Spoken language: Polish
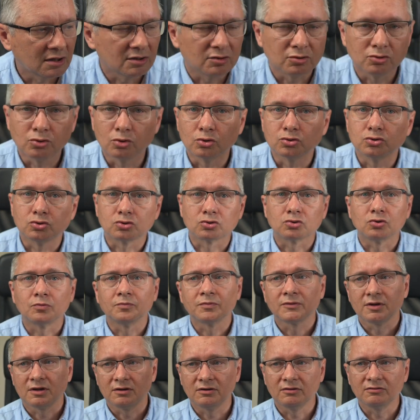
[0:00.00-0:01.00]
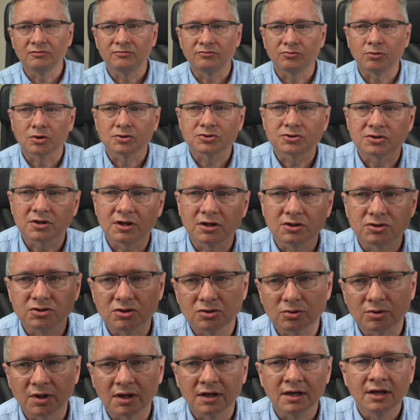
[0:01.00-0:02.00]
dudru włoskiej,
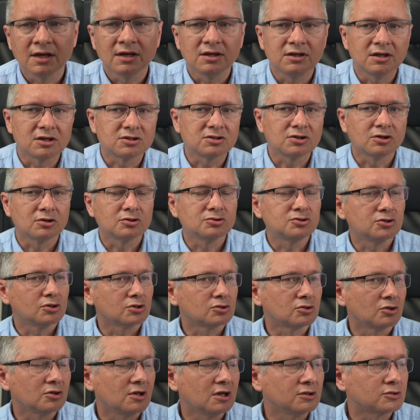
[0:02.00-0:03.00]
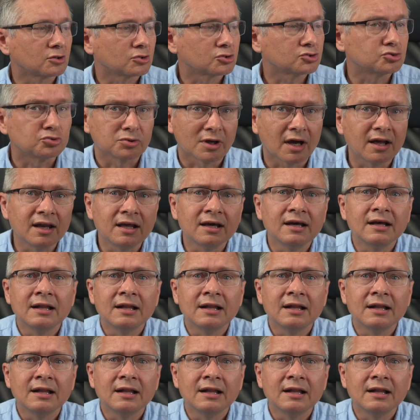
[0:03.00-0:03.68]
czyli tutaj jeśli chodzi o to, ile to kosztuje, ale